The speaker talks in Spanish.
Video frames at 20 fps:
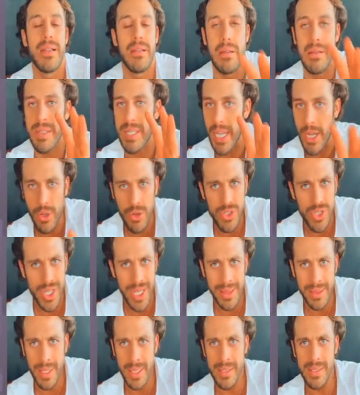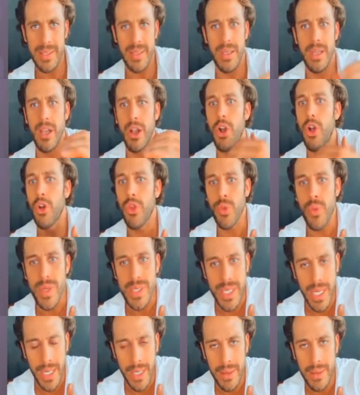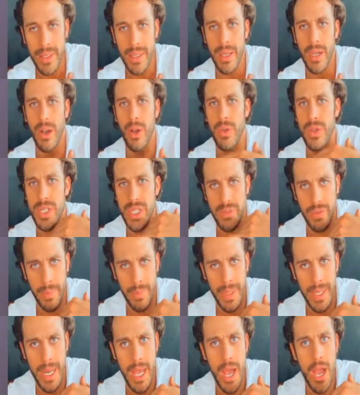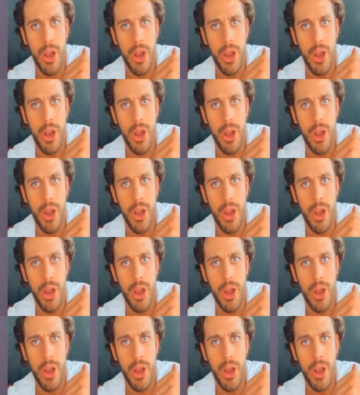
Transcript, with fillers: ser conscientes con nuestra gente, con nuestra familia,